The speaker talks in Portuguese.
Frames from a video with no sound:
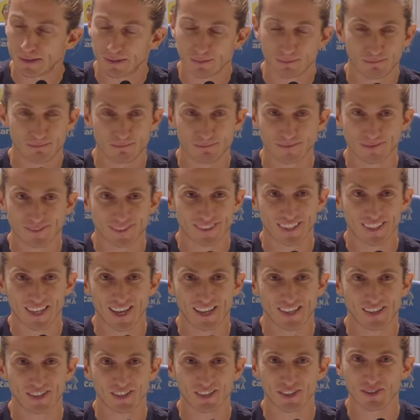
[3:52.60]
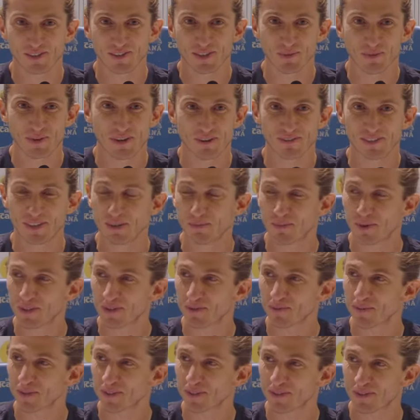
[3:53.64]
é, sete anos da minha vida,
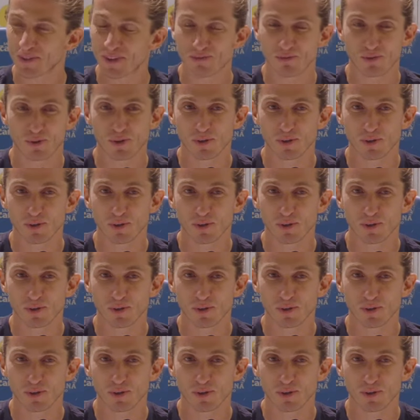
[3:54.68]
mais ou menos.